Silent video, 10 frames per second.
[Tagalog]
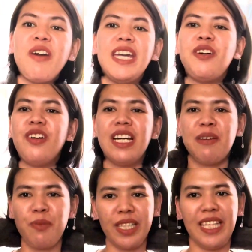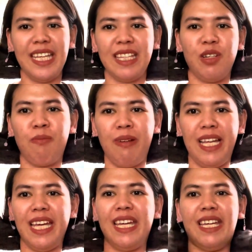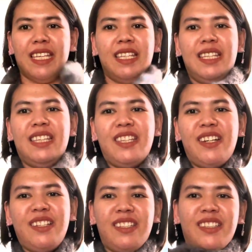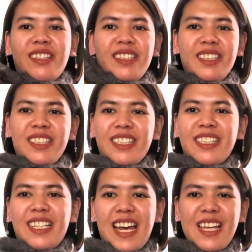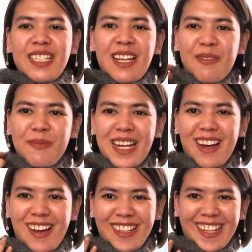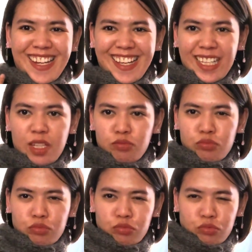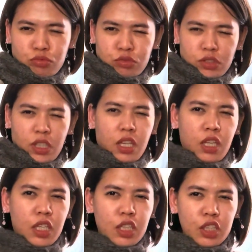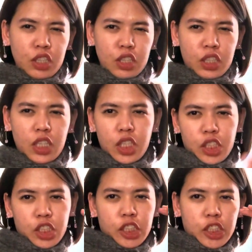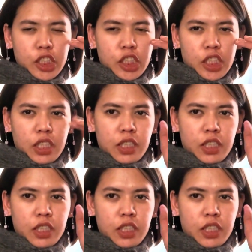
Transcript: okay. Oo nga, pwede. Doble. No? Ayos naman pala. Ah, taray. Mm. Eh, eh.